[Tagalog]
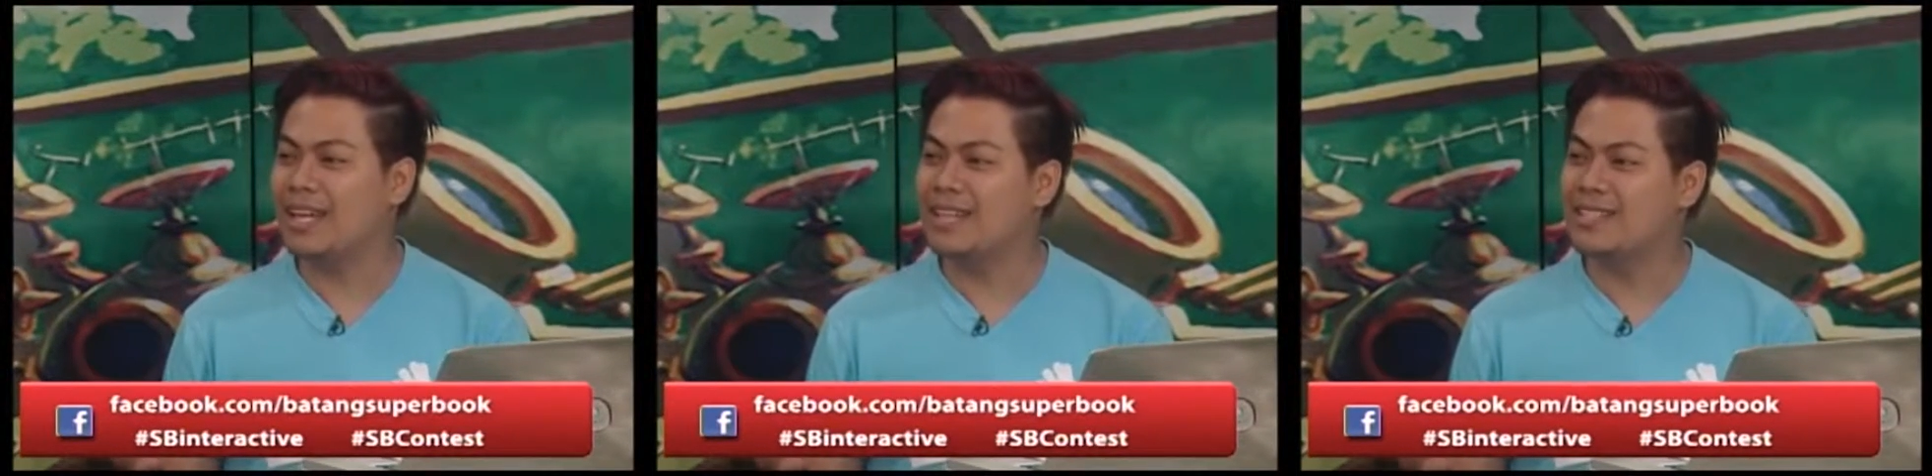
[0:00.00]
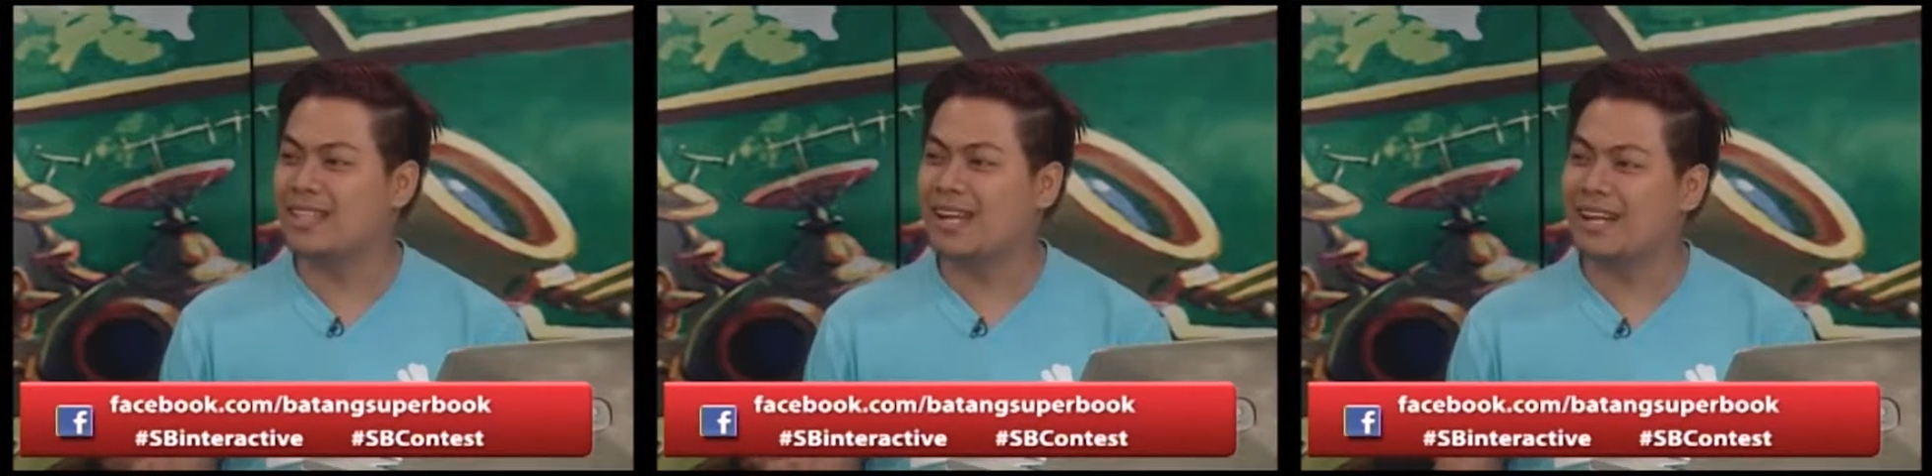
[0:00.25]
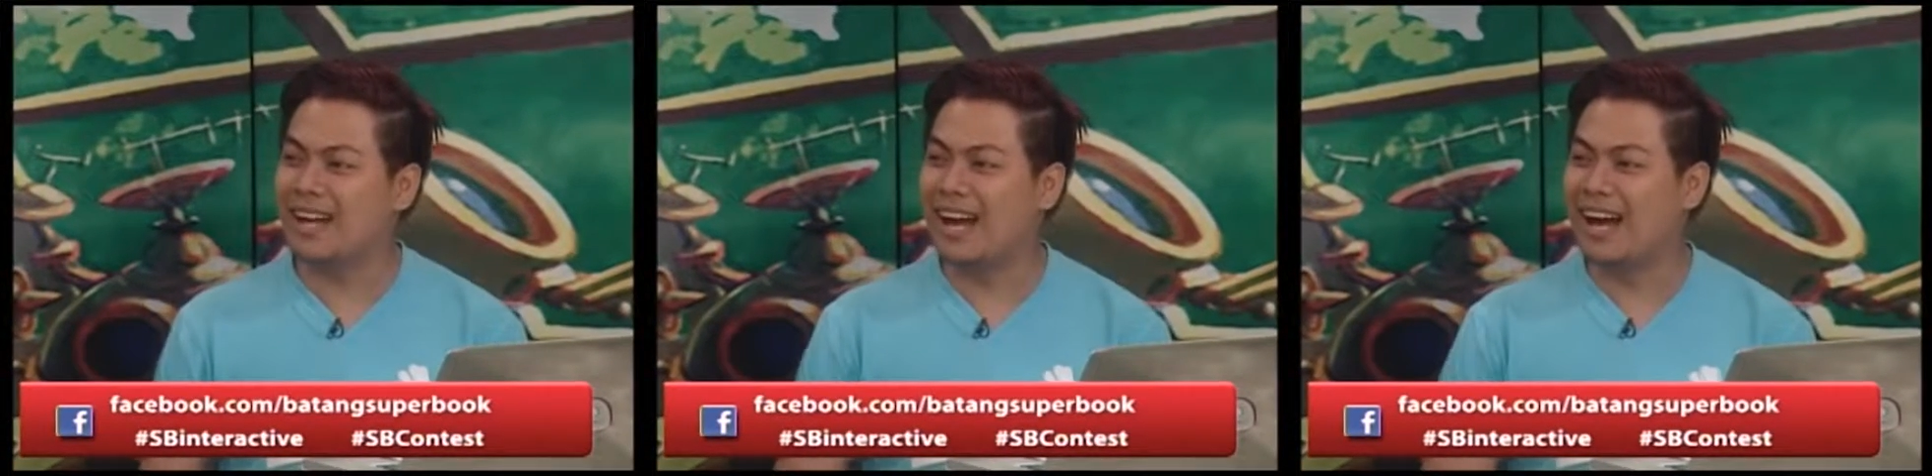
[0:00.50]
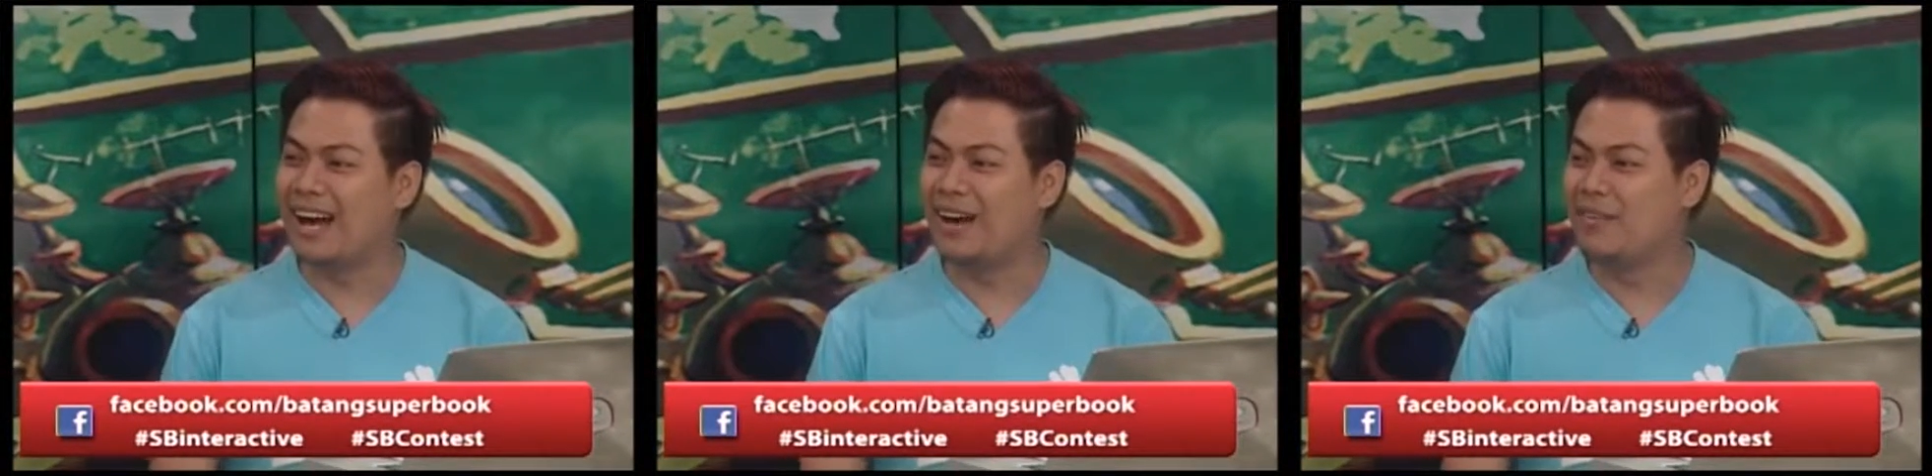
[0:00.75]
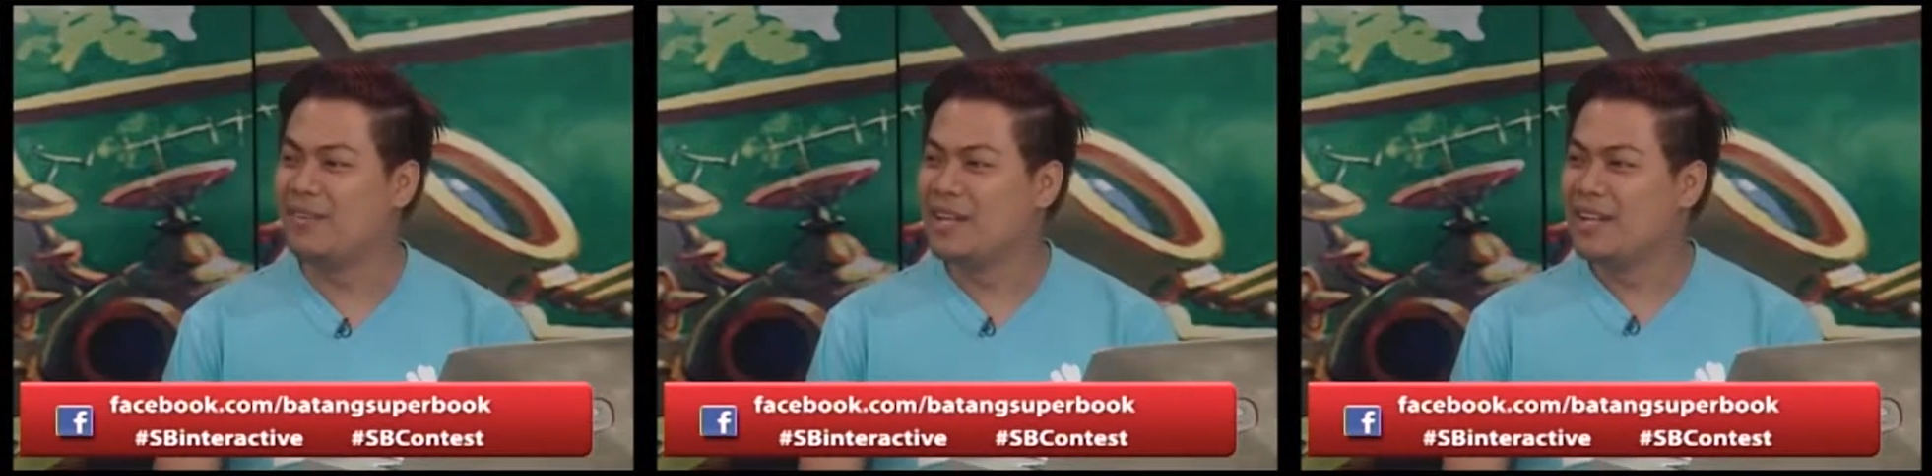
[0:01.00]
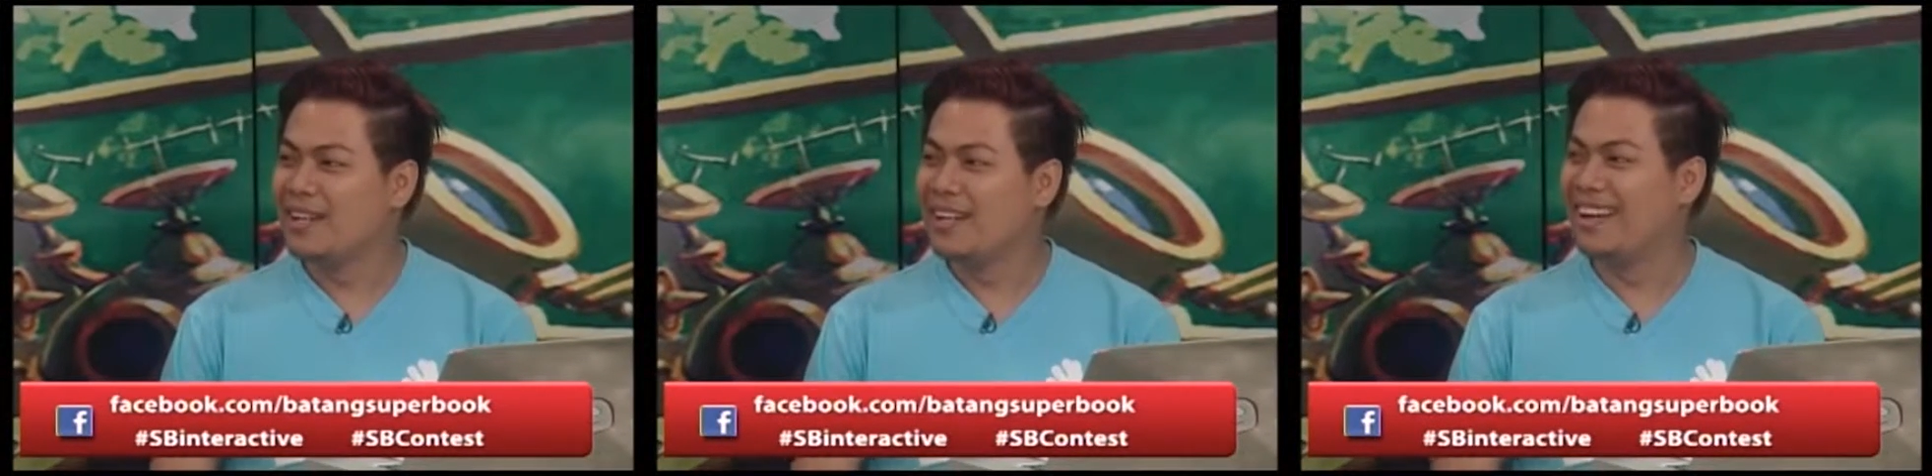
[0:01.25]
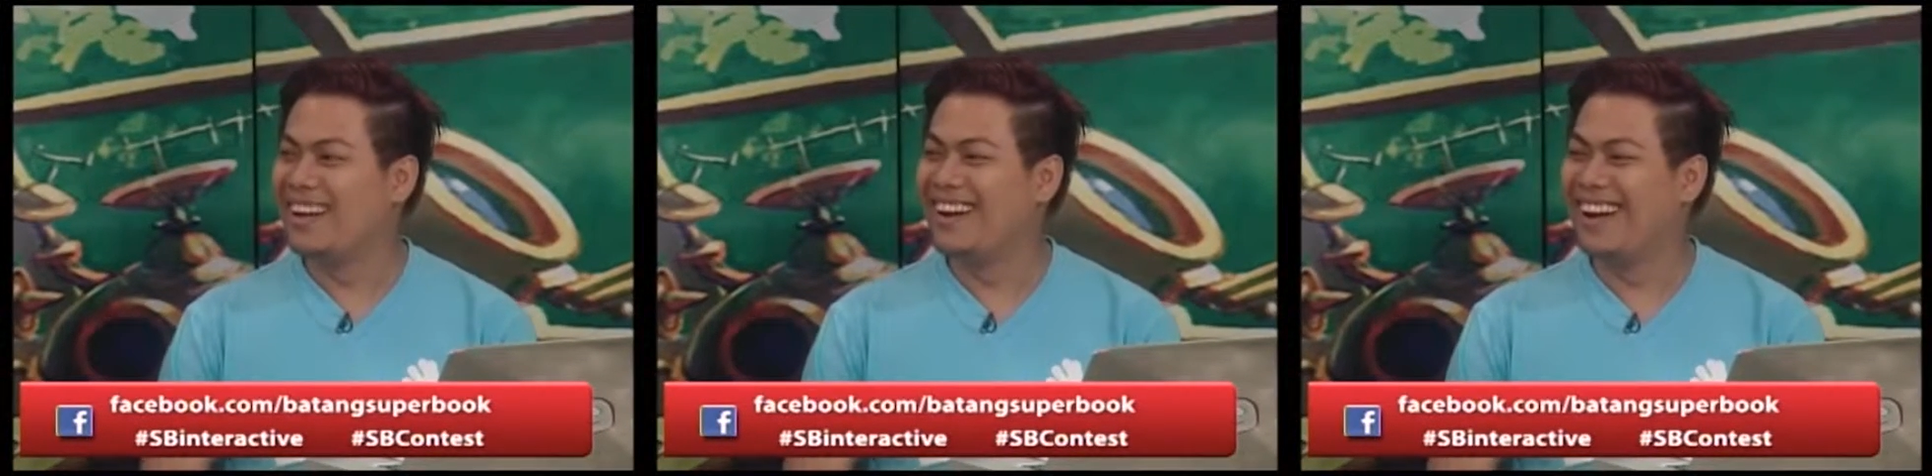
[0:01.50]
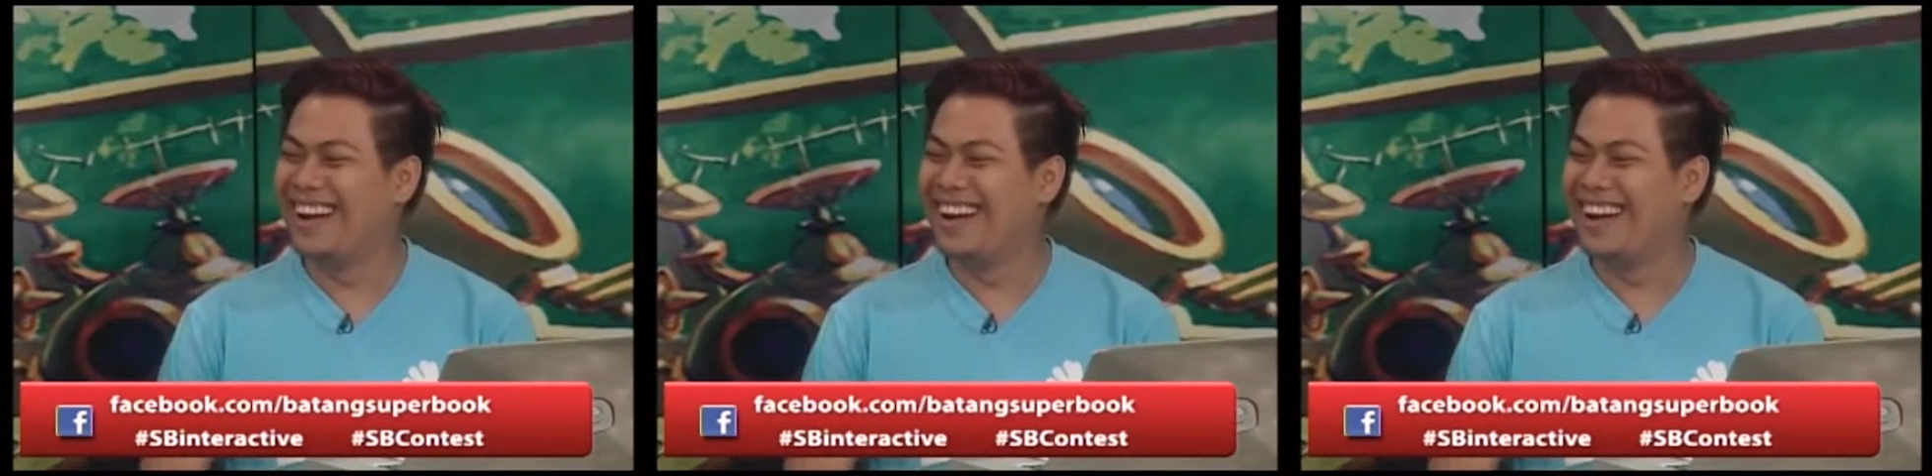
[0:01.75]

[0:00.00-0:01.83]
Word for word: Instagram. Oh my gosh!